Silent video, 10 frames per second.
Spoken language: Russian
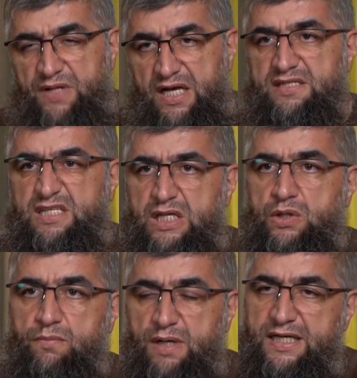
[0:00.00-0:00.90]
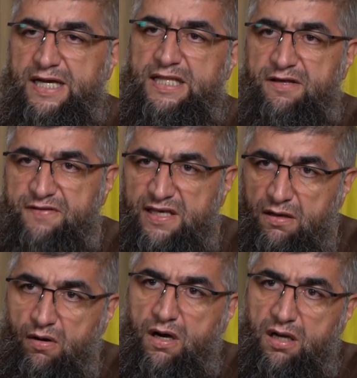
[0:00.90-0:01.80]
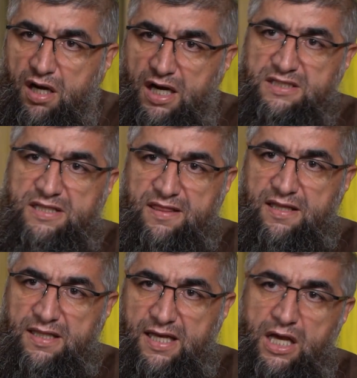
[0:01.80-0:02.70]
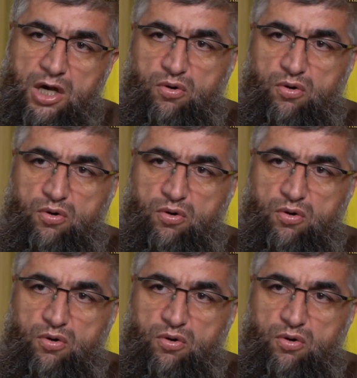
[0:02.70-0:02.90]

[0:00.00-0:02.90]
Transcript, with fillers: الدين ما كان فيه قال حدثنا